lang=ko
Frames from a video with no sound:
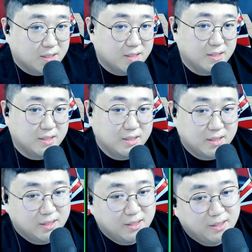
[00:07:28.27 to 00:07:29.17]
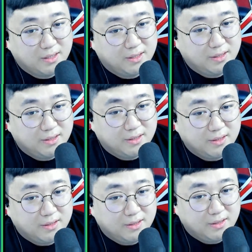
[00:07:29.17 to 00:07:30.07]
한번 안 해봤는데요.
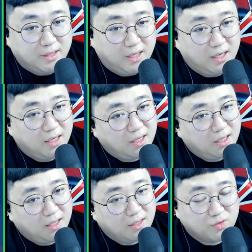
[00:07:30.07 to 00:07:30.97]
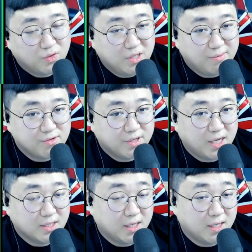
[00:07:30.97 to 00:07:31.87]
아 존나
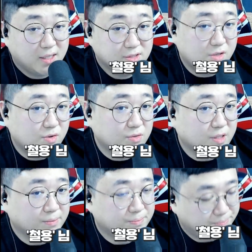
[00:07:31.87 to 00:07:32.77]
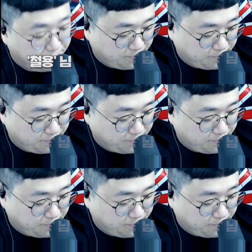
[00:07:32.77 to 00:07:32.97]
불쾌하다. 철룡님.